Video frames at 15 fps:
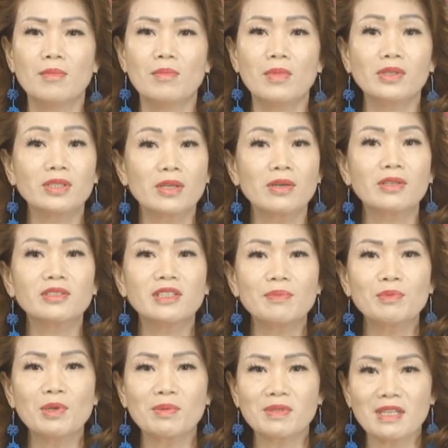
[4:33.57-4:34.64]
Moscow
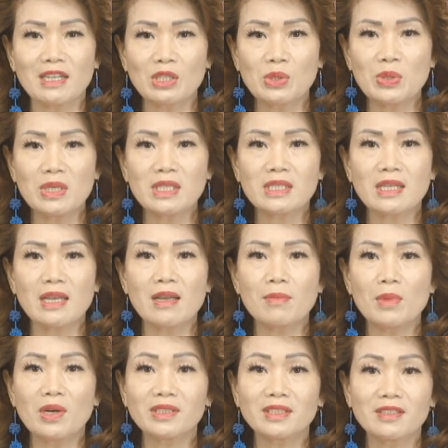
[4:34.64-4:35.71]
tiếp tục sản xuất xe
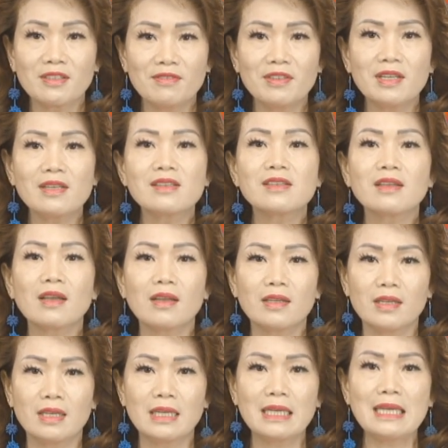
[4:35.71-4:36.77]
Moskvich
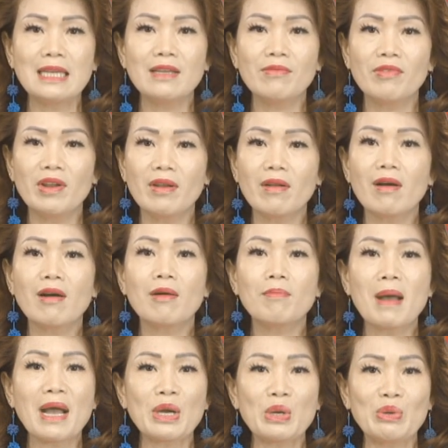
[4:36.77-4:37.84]
khi Renault
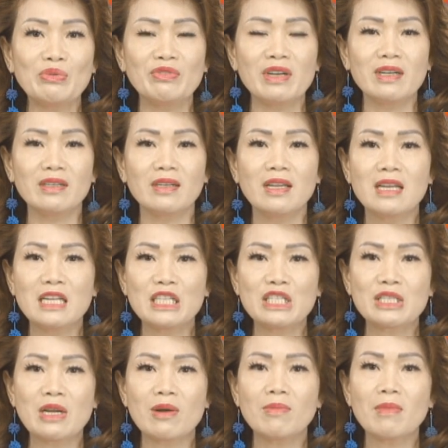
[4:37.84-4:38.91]
bán cổ phần
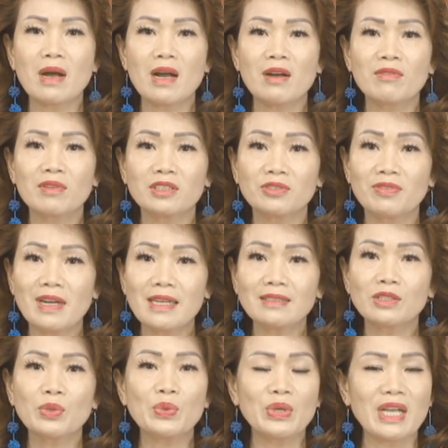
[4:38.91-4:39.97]
trong Avosvaz
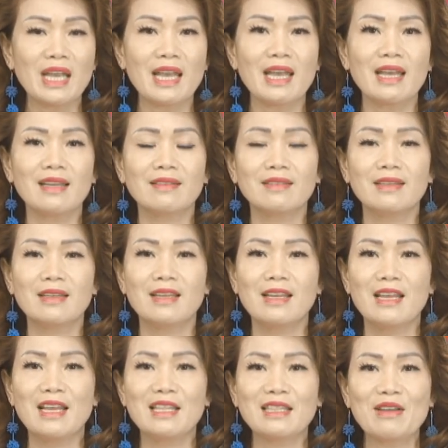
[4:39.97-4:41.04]
của Nga.
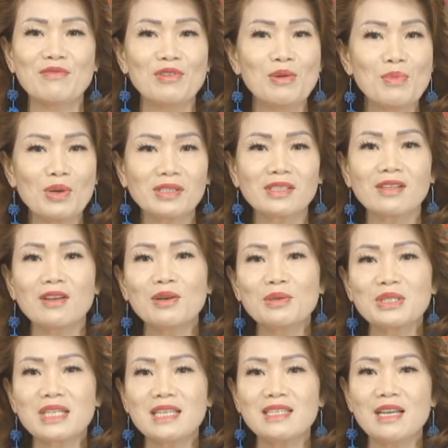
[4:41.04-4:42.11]
Thành phố Moscow
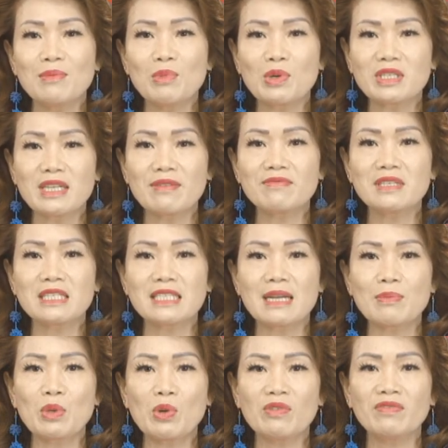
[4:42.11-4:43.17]
sẽ nhận
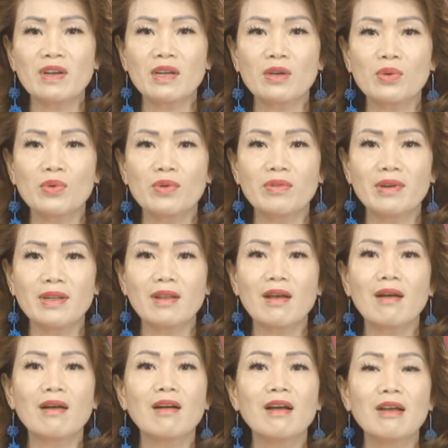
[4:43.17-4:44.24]
100% cổ phần của
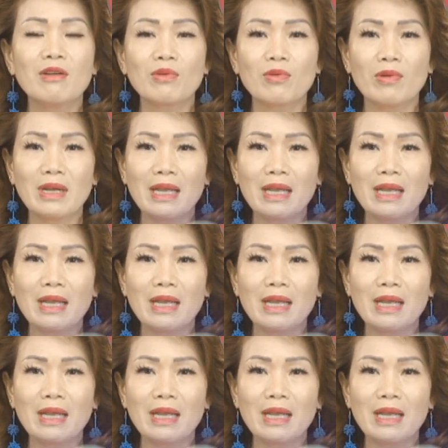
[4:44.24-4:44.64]
Renault của